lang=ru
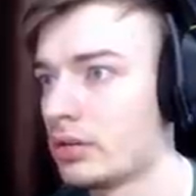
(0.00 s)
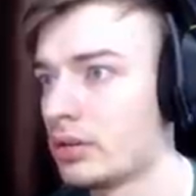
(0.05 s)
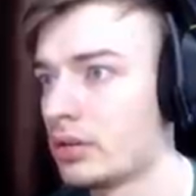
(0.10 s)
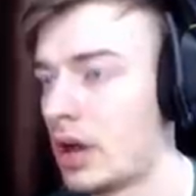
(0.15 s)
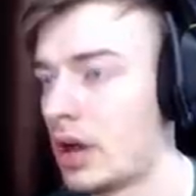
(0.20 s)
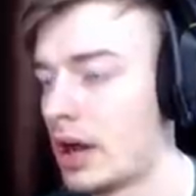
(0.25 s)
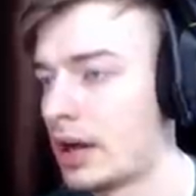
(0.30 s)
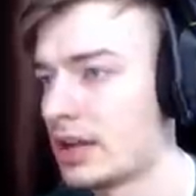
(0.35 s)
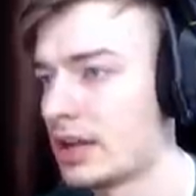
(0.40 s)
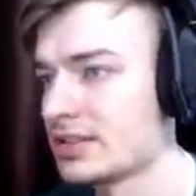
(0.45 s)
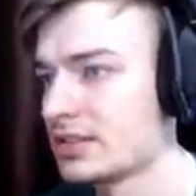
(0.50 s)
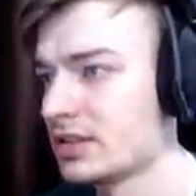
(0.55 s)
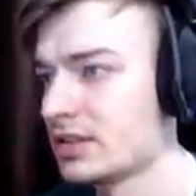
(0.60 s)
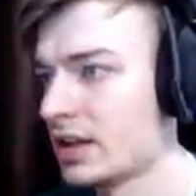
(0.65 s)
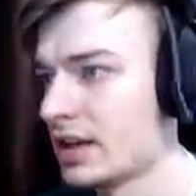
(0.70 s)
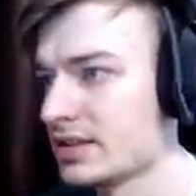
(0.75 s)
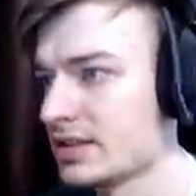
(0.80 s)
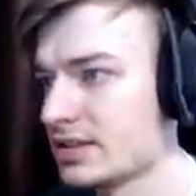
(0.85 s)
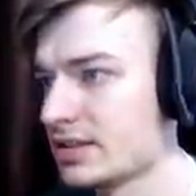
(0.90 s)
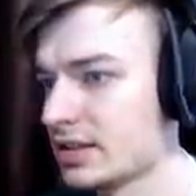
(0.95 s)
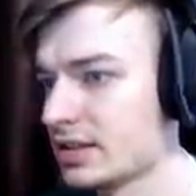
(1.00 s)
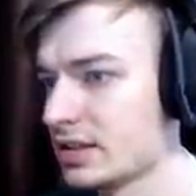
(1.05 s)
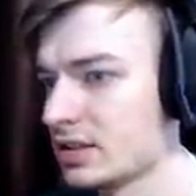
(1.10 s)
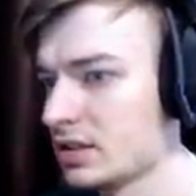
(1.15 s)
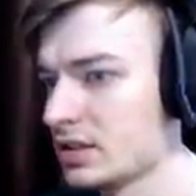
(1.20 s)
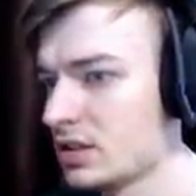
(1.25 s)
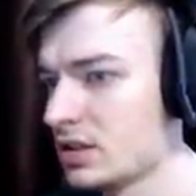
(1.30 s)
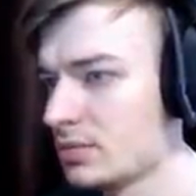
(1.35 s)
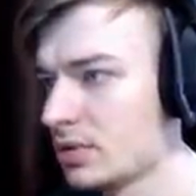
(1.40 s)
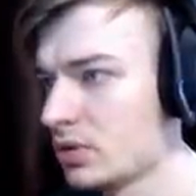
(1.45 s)
а раз на раз я это
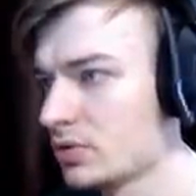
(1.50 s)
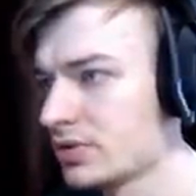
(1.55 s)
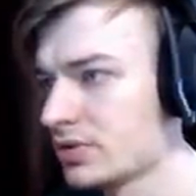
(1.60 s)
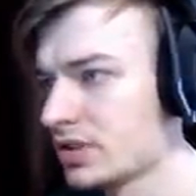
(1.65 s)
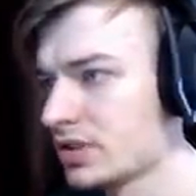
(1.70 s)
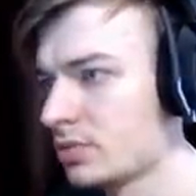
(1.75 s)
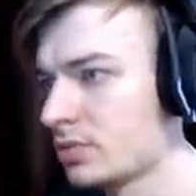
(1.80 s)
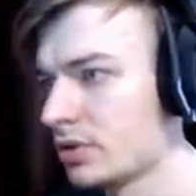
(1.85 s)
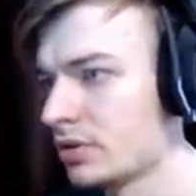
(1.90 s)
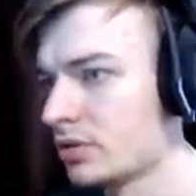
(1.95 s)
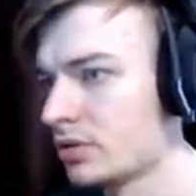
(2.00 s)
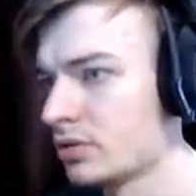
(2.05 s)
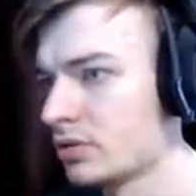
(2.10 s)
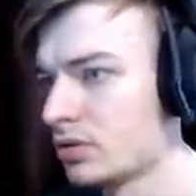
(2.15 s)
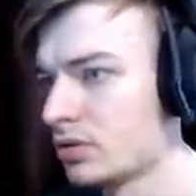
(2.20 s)
не могу с тобой.